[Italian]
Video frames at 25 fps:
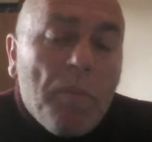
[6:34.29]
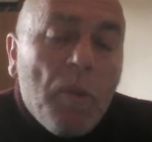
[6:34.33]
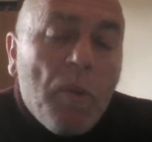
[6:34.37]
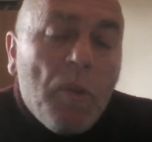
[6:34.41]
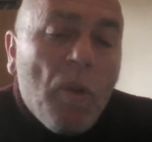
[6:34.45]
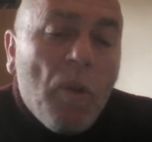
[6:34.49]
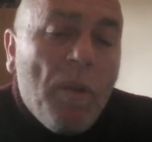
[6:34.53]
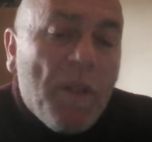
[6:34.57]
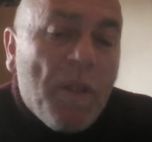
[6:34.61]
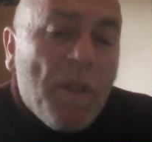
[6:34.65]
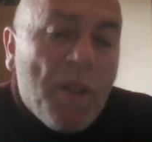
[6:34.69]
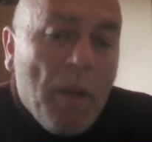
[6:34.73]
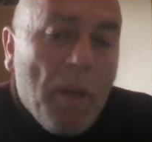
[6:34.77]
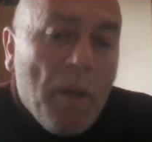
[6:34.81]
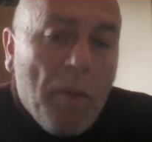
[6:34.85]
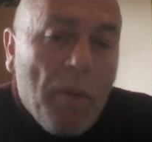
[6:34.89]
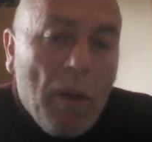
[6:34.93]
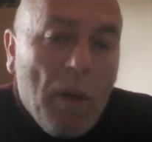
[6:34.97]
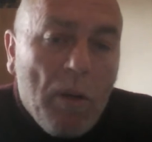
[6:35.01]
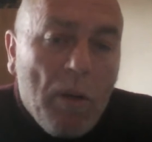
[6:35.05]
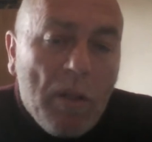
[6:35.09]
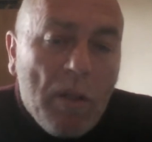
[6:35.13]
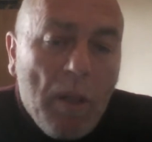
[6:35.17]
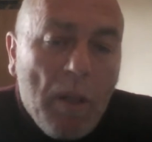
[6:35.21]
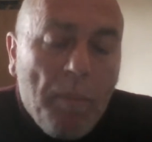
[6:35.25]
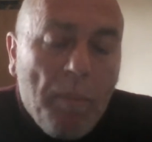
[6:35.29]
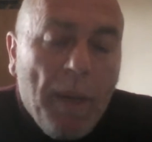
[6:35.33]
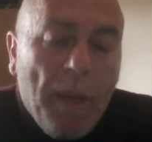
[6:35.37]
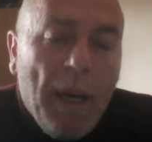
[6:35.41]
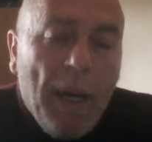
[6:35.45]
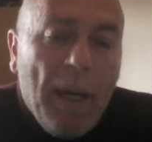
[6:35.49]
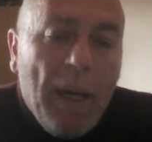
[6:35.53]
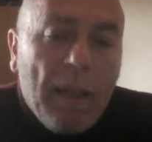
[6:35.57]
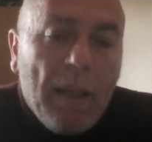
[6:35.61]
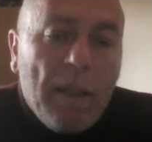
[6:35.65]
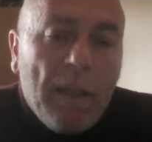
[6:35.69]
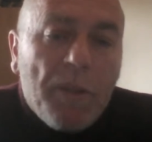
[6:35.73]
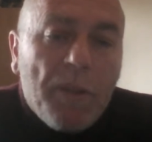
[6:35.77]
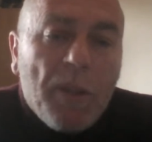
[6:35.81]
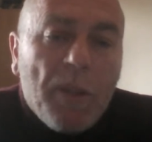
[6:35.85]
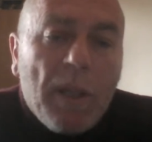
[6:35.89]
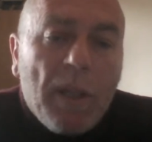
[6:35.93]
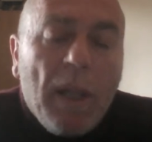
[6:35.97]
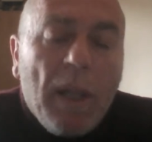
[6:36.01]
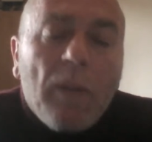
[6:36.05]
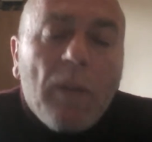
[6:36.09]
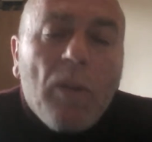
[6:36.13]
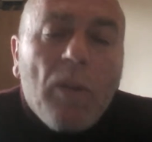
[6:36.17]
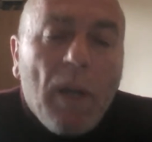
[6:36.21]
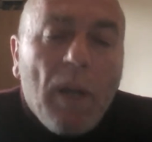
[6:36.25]
Noi facciamo la nostra parte
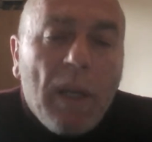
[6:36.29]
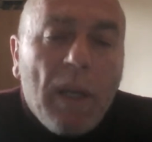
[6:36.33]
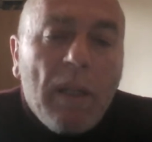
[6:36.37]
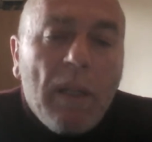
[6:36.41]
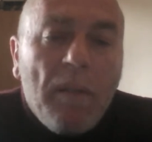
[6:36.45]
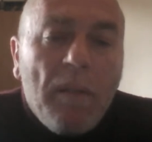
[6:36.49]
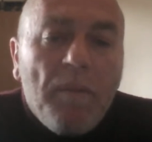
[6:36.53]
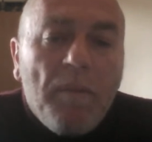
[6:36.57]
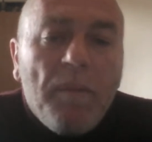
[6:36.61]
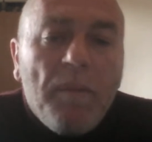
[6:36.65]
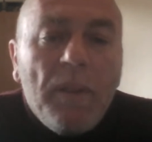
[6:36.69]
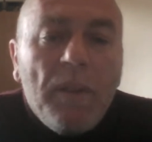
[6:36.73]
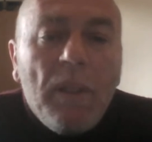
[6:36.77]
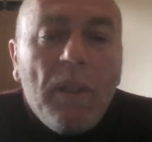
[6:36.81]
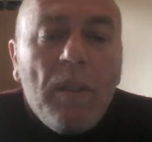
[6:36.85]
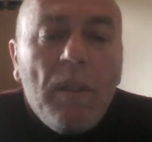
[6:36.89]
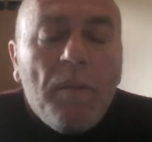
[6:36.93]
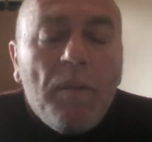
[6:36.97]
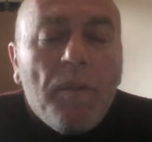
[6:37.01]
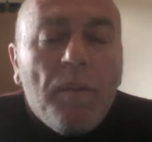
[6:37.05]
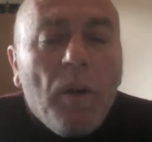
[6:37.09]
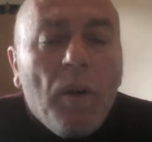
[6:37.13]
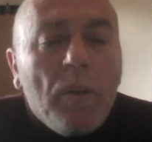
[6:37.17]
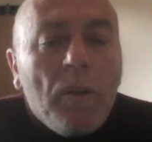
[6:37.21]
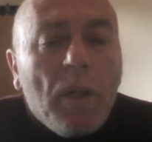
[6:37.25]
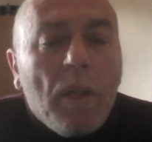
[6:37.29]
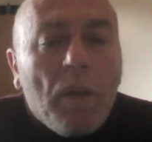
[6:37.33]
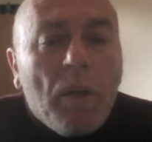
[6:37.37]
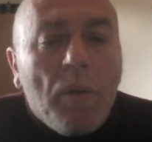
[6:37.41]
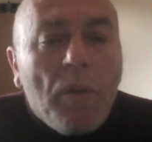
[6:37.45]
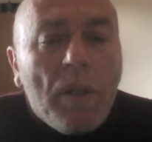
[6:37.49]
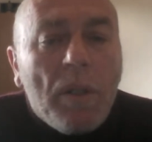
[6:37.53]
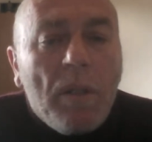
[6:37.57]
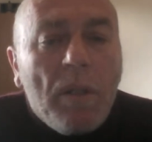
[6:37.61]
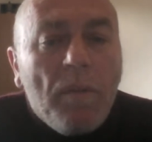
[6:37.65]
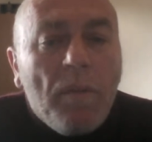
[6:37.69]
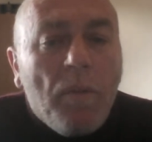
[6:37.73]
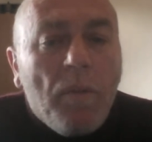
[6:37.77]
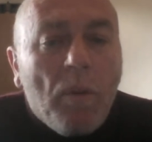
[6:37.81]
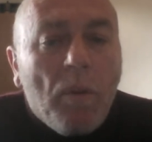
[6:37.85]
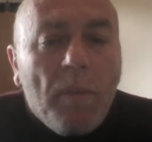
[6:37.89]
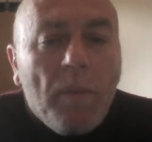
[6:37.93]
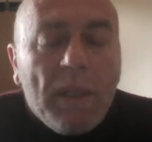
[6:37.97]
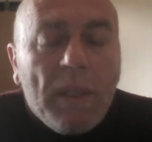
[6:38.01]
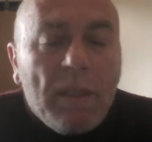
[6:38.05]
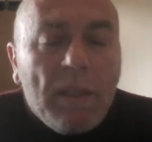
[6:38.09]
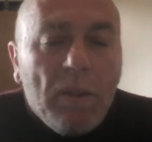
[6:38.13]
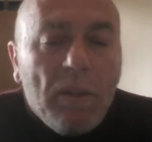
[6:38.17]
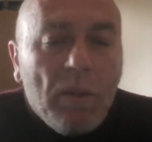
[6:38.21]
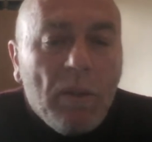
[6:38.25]
cercando anche di, di diffondere queste
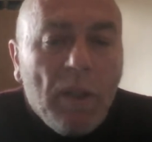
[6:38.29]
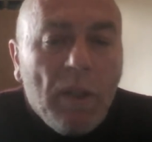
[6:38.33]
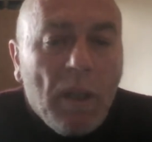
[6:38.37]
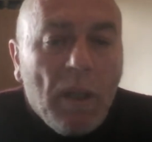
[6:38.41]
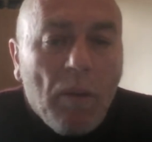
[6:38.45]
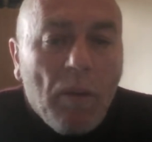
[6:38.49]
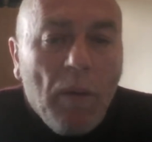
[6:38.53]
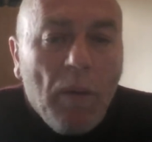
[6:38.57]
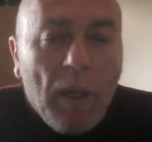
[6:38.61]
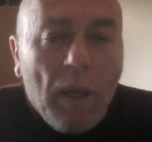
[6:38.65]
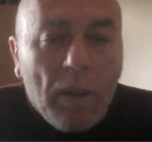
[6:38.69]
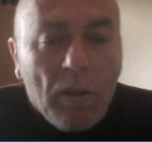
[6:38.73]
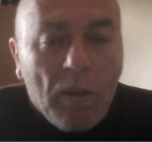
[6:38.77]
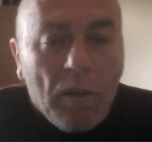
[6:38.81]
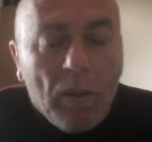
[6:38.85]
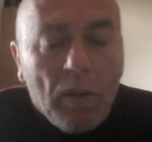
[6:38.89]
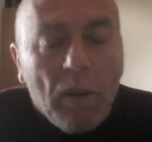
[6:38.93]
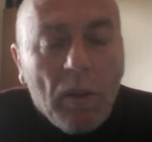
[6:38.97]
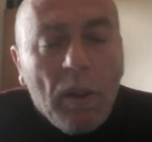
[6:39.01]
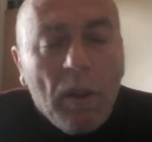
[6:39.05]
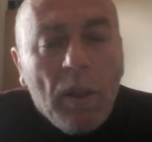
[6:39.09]
informazioni a riguardo